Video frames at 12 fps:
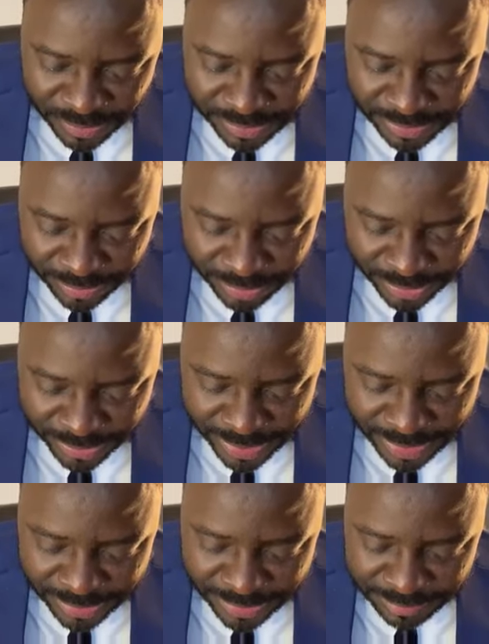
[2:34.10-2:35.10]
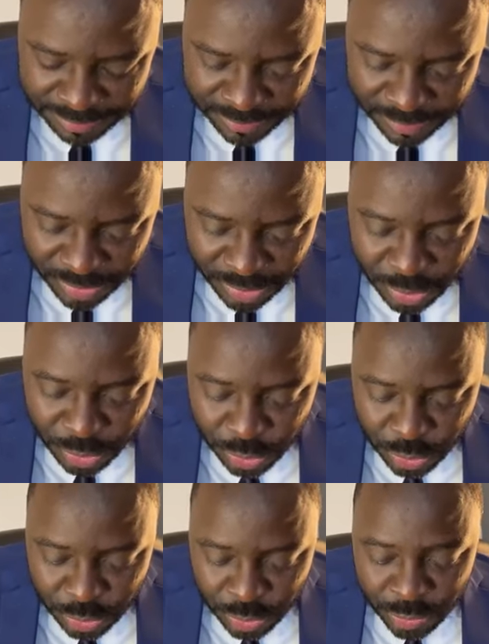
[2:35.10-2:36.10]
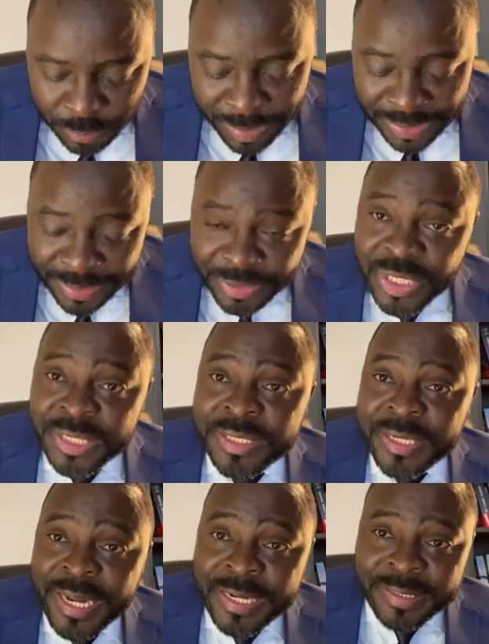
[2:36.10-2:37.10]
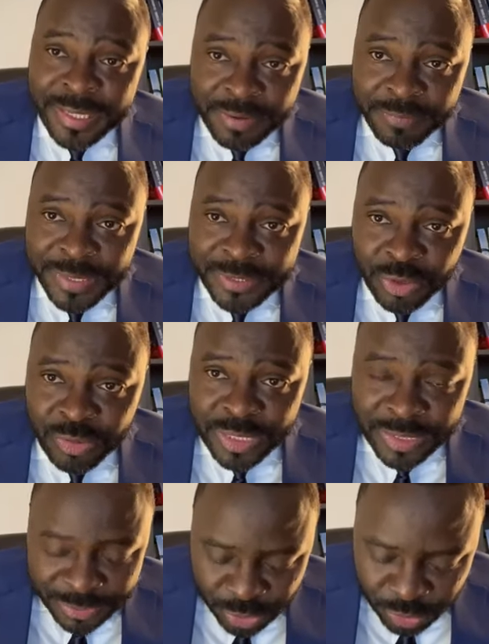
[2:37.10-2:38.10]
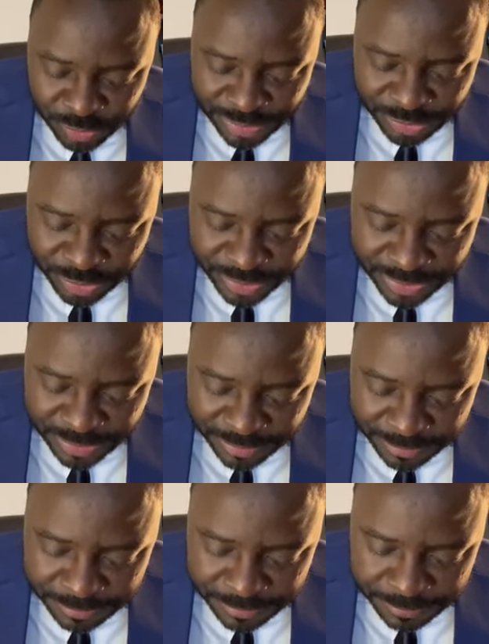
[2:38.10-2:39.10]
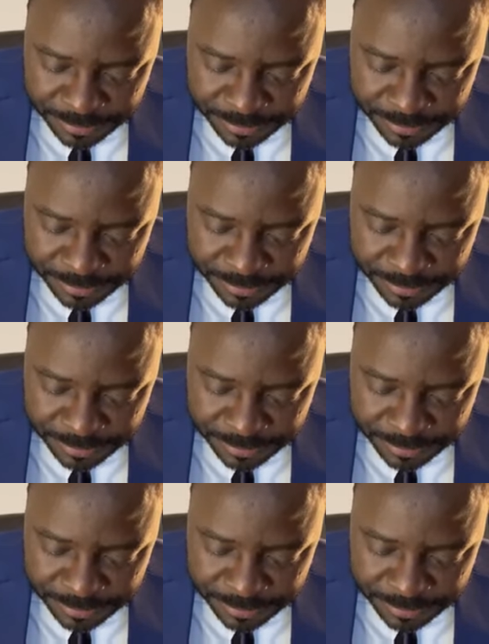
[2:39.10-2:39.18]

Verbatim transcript: On va essayer de regarder. Partagez le direct, hein, parce qu'on a des choses à se dire.